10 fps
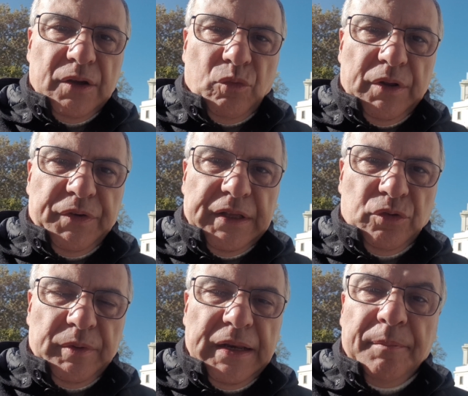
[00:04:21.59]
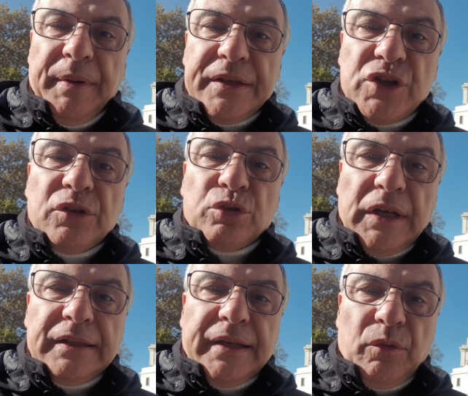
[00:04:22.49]
qualificato Milan pareggiando
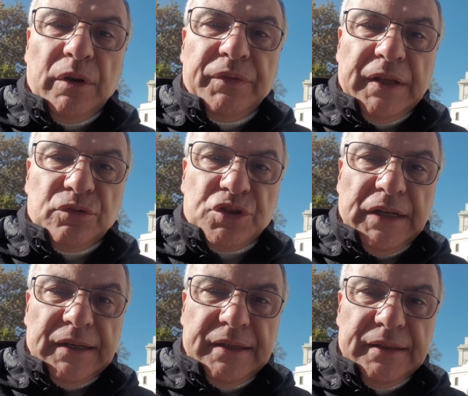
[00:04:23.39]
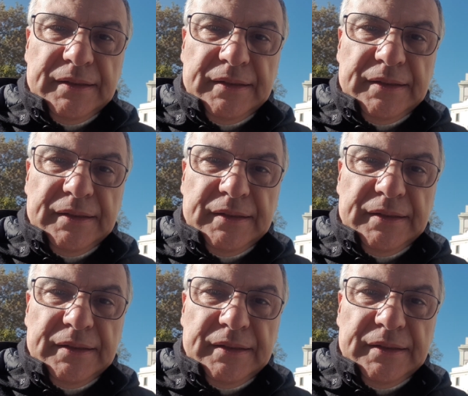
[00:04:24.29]
3-3 a qualificato Schalke